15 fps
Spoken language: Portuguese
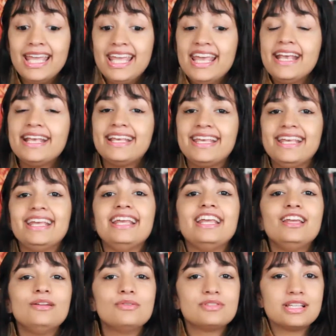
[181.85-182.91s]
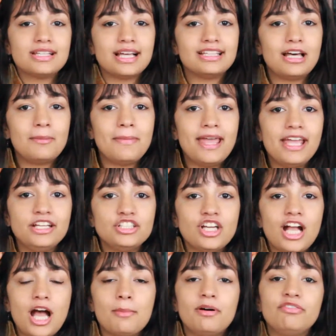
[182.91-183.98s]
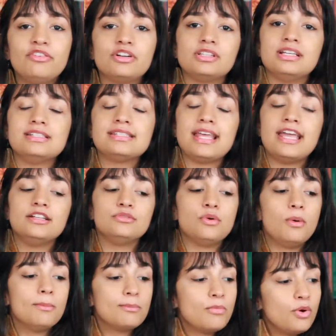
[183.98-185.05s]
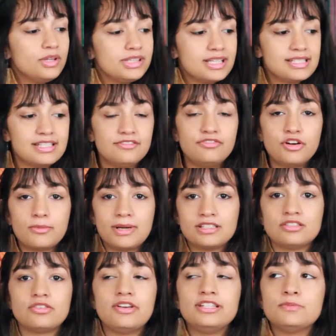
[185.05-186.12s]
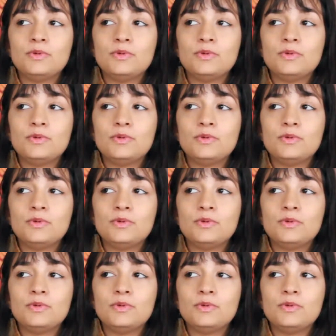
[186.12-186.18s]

e que inusitadamente acaba fornecendo muitas informações,